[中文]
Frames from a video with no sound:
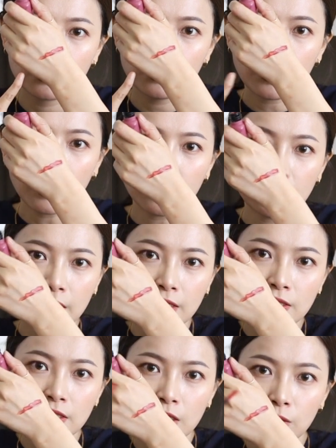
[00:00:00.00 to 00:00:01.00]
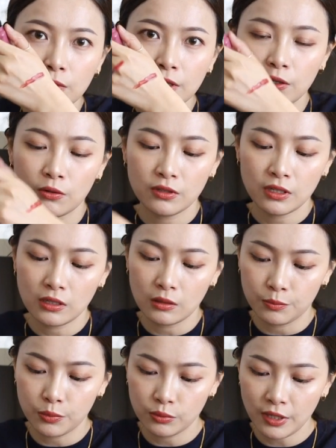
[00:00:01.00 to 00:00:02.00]
就它的颜色会有一
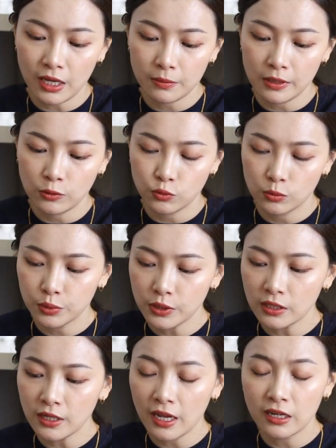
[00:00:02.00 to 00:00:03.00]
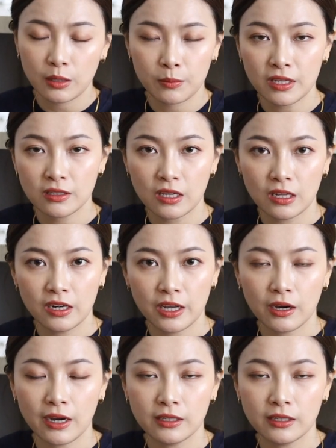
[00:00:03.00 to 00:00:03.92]
点不太平均，不知道它里面颜料